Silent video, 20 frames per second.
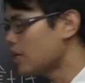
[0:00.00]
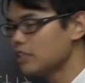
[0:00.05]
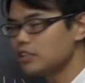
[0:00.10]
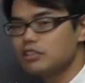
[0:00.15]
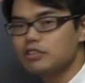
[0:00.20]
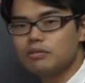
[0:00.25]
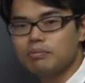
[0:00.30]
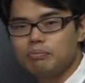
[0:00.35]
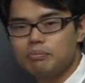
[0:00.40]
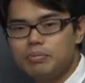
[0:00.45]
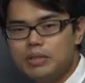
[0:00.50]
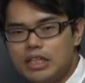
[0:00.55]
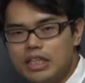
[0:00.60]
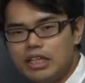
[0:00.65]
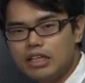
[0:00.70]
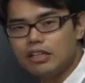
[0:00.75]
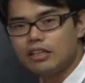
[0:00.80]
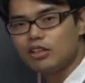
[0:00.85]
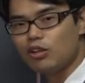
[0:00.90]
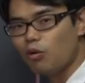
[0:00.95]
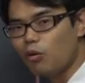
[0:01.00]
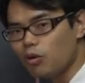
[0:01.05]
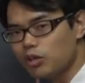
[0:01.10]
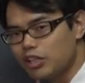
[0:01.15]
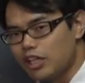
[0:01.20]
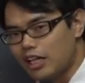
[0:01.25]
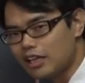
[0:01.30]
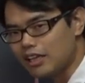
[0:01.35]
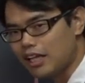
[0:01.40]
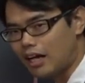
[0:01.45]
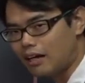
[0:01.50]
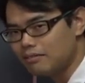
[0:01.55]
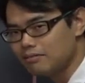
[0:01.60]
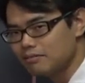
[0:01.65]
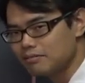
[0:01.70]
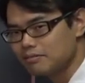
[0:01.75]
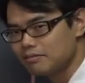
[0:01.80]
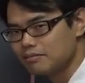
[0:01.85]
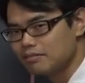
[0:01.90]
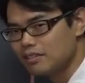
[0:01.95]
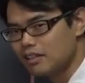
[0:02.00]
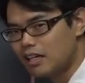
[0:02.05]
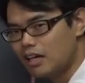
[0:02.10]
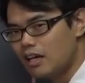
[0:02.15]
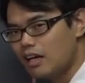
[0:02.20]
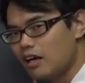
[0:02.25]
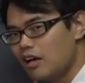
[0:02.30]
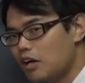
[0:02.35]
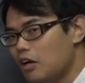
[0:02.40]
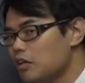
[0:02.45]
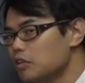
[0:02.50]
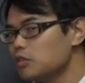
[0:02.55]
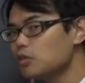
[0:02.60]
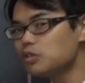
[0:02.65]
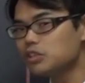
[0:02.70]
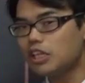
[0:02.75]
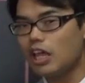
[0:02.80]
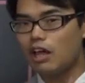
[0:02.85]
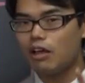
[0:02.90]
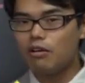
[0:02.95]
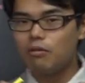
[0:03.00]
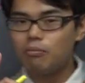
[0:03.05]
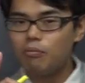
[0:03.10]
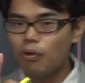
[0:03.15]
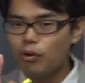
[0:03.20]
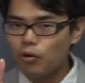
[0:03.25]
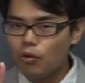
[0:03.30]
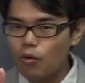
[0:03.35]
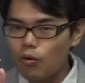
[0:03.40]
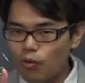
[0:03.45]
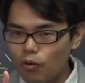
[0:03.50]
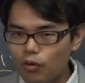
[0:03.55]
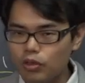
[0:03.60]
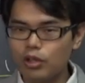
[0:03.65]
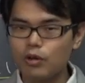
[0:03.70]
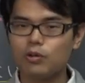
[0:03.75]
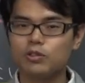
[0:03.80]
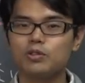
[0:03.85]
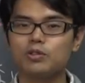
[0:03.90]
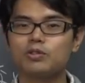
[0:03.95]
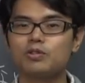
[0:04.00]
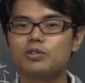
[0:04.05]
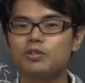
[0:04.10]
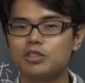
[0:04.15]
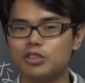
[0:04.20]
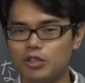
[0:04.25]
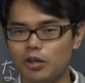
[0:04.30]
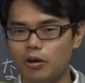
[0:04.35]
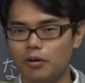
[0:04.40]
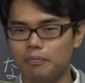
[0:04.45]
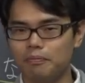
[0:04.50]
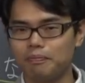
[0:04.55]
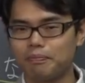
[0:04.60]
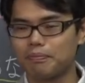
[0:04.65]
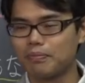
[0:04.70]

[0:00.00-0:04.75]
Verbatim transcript: ラス B 通りだったそしてもう一個ここで補足をしよ